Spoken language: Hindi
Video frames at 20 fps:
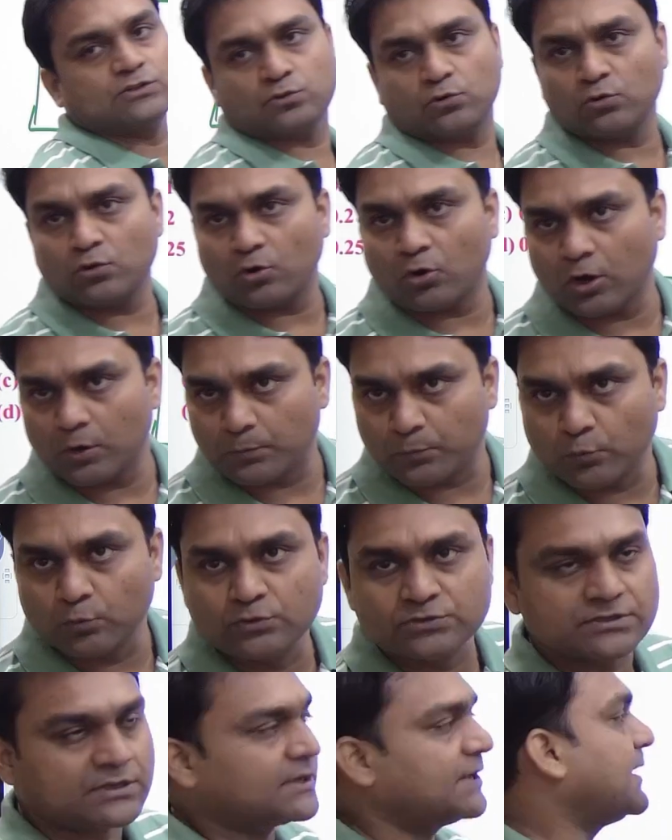हो और पूर्ण
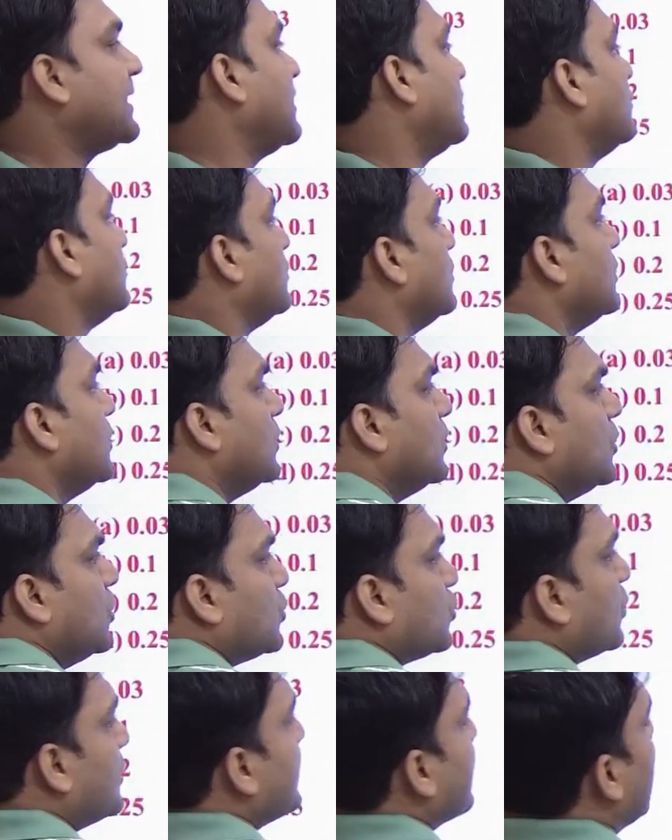संख्या हो
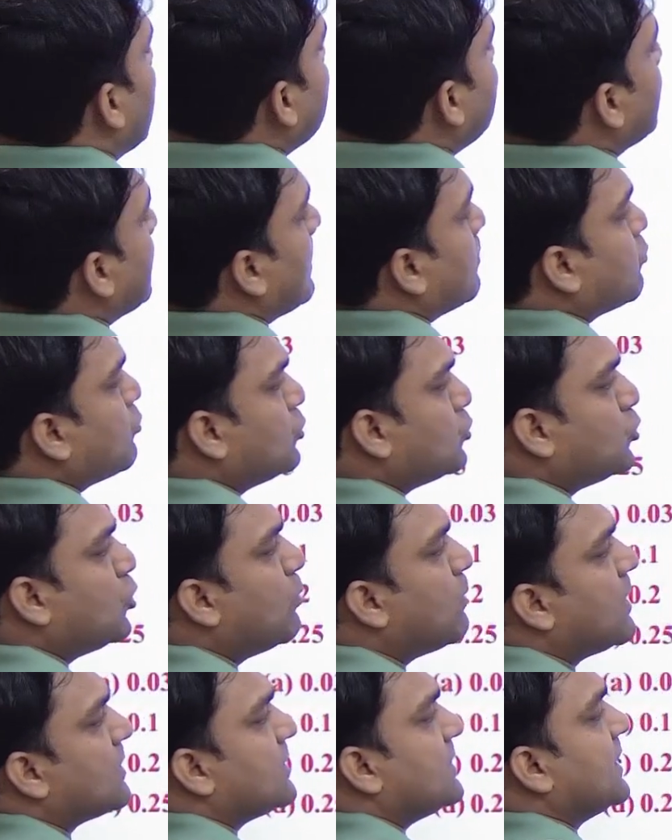तो यहां पर आपको दो
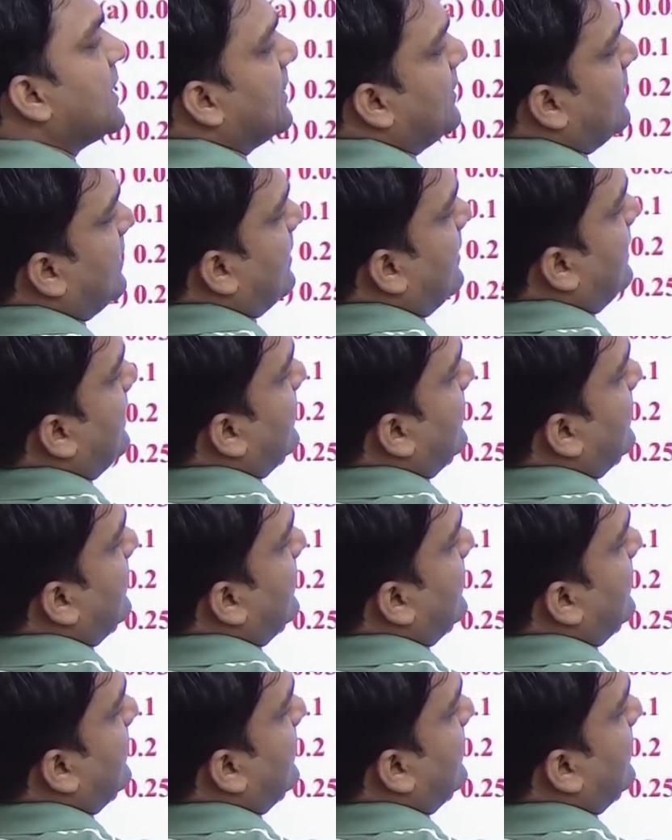बात ध्यान रखनी